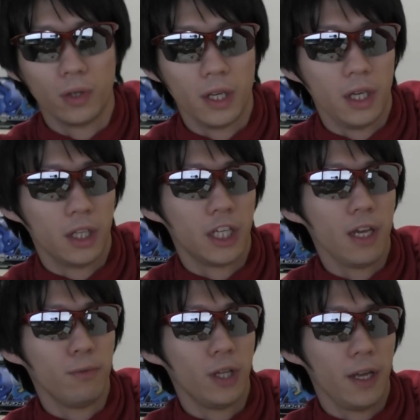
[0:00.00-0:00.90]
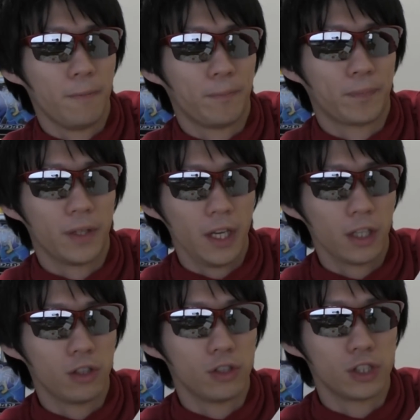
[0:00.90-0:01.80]
えー、ゲームで
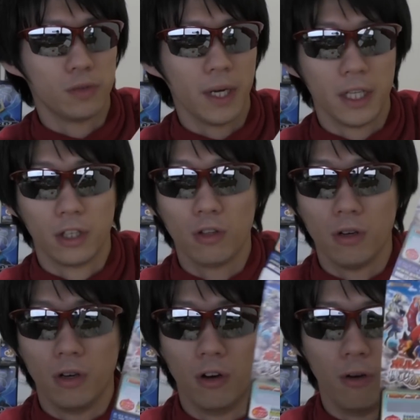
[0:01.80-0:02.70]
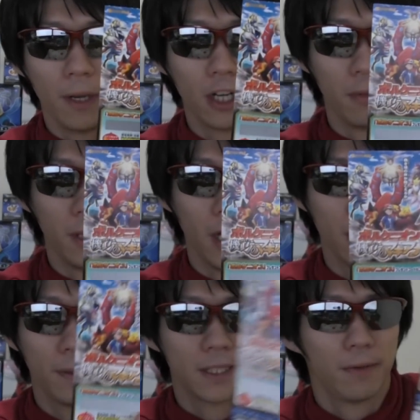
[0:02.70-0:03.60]
XY と
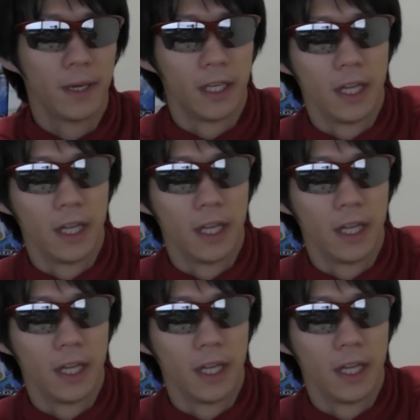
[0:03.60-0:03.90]
オメガルビーアルファサファイ